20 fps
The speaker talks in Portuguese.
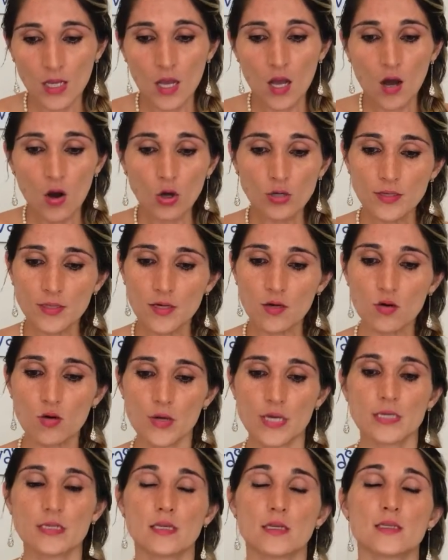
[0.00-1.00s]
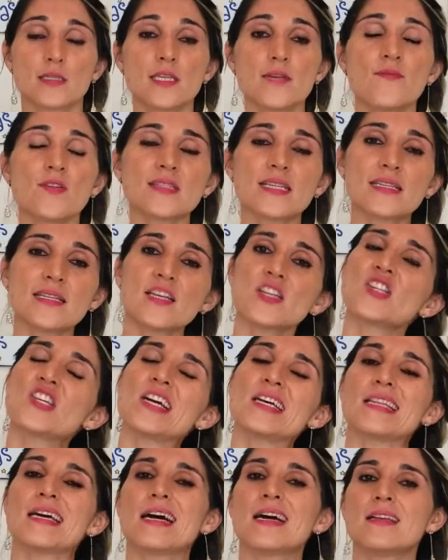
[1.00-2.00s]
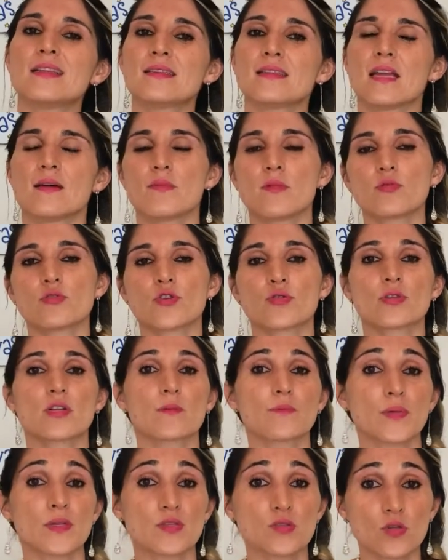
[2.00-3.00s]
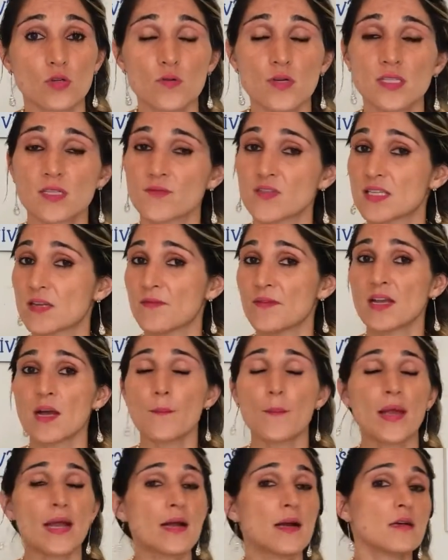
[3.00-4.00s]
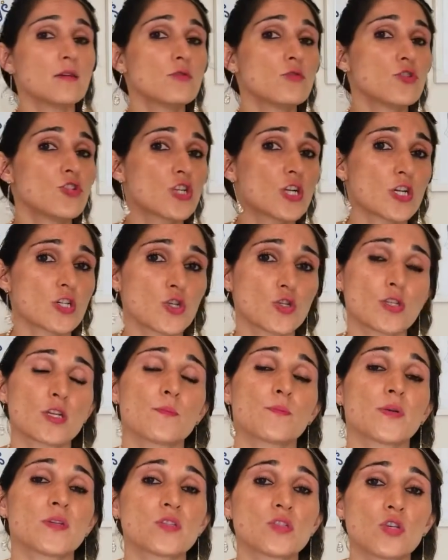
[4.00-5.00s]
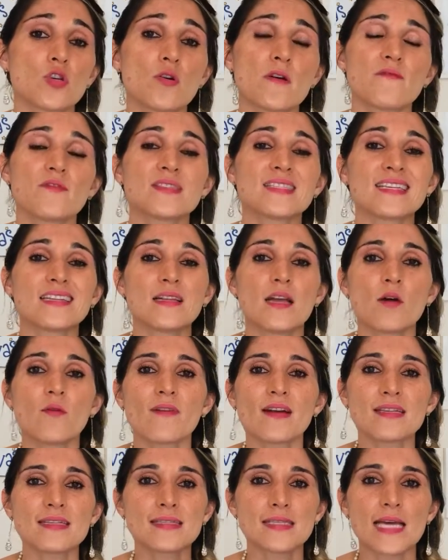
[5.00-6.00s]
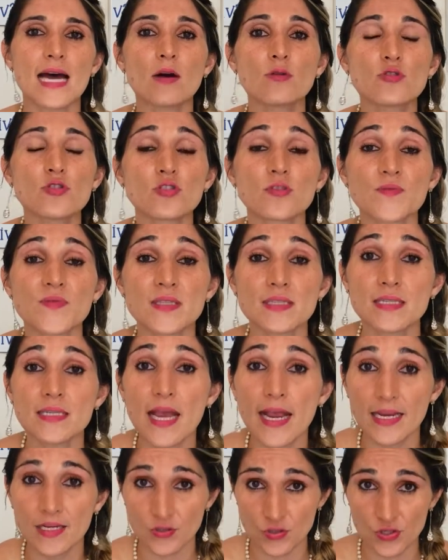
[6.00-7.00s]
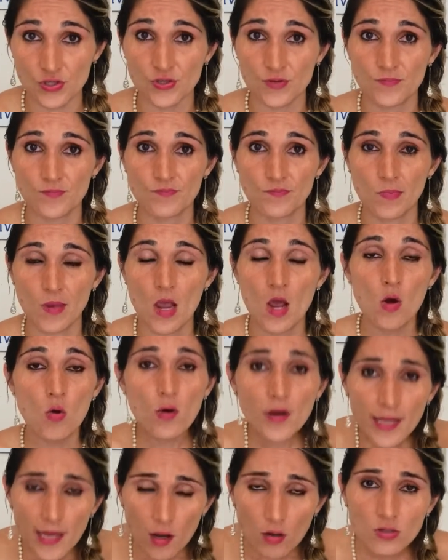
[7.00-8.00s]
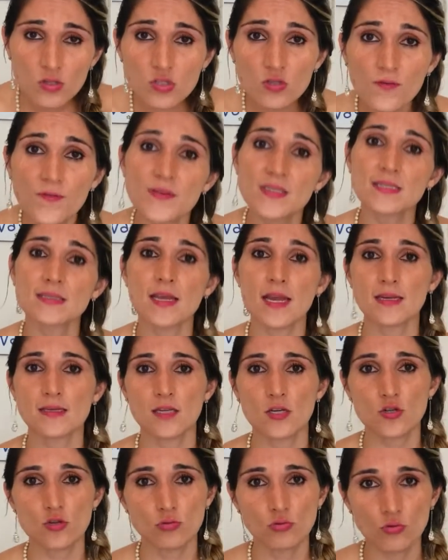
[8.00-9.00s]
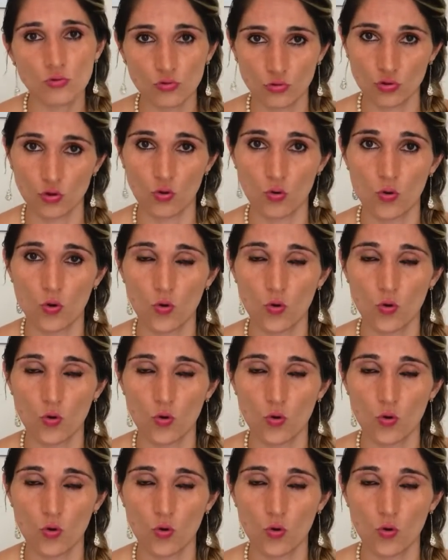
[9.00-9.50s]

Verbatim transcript: Outra coisa, se você deixa a análise na mão de outra pessoa, se você fica pegando dica de outra pessoa, você não vai ser autossuficiente. O que é autossuficiência de um tutor?